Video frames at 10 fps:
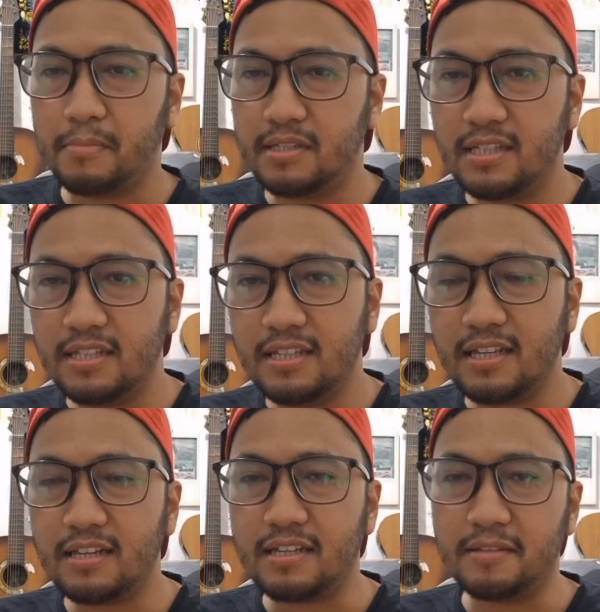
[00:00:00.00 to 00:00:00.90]

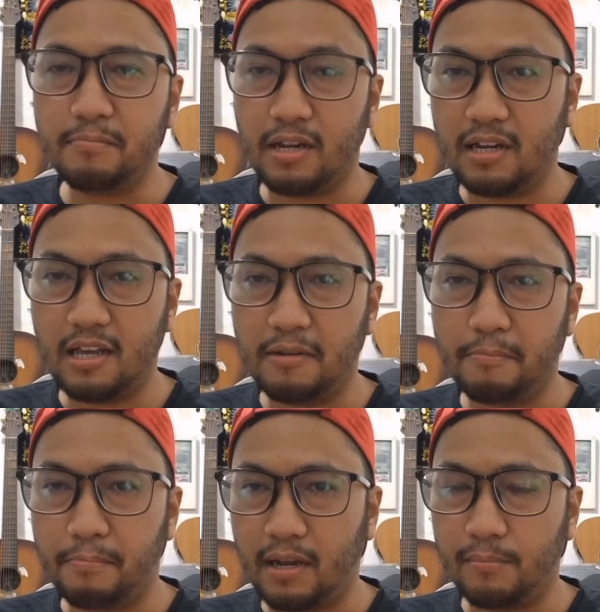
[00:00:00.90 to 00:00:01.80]
menyendir Gibran
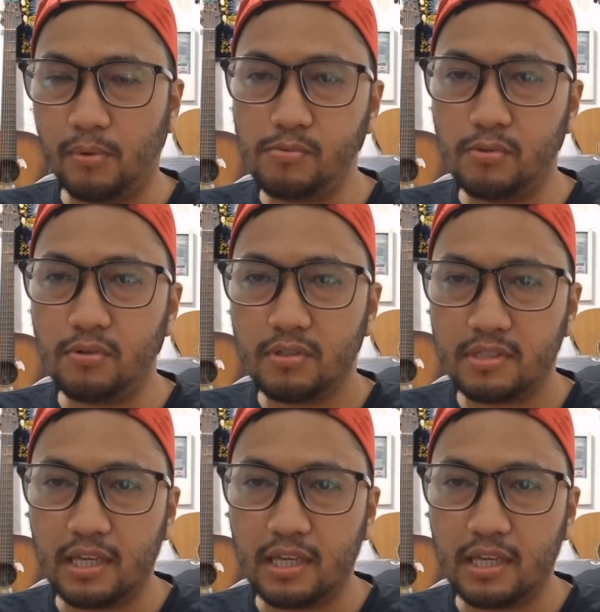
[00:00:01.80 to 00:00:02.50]
dan Prabowo